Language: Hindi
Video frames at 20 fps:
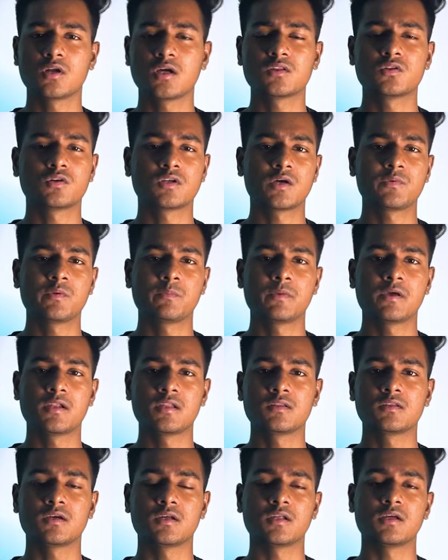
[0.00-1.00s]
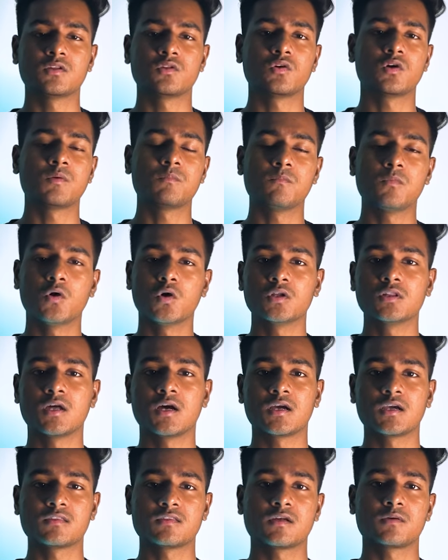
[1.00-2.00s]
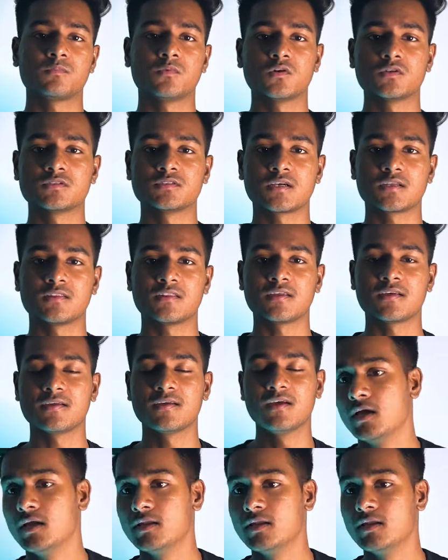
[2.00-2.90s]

थोड़ा थोड़ा भी मेहनत करें तो हम बहुत आगे तक पहुंच सकते हैं